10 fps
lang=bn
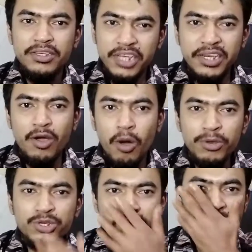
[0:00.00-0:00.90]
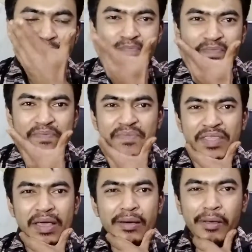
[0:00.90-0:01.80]
সেটি অবশ্যই
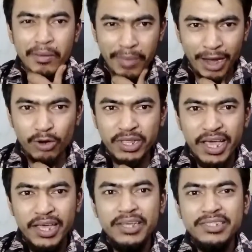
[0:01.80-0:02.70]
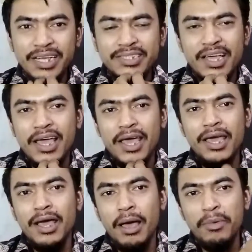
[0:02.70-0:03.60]
ভালোর দিকে যাচ্ছে হ্যাঁ
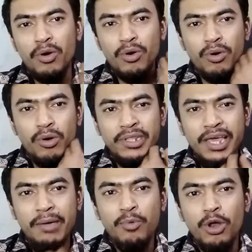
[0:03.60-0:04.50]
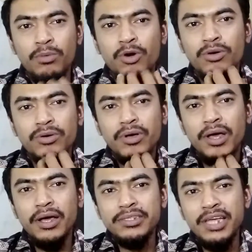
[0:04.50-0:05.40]
আমি ওই দিকে বলবো
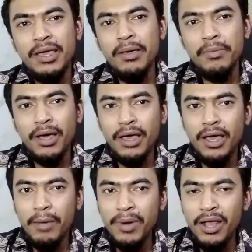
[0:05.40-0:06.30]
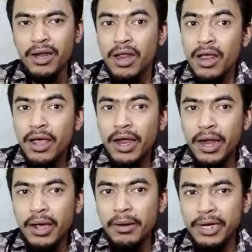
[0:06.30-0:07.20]
যে হ্যাঁ আপনার
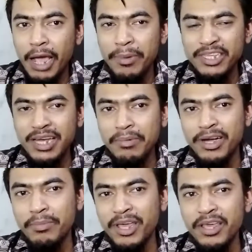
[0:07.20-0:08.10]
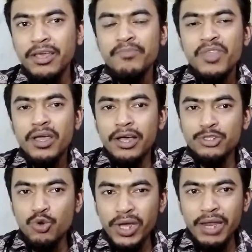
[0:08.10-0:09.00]
ডায়াবেটিস লেভেলটা আপনি
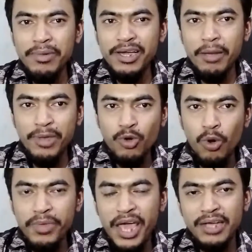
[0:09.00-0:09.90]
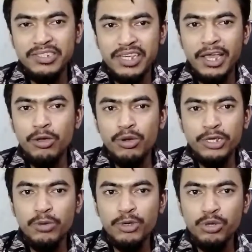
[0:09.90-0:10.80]
সুগার লেভেলটা আপনি কমিয়ে আনছেন এই
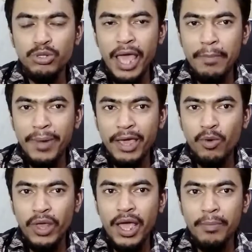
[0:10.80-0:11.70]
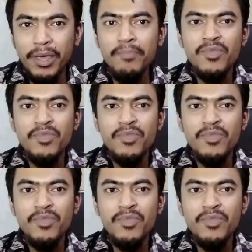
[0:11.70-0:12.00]
এসব ওষুধ অ্যাপ্লাই করে আপনি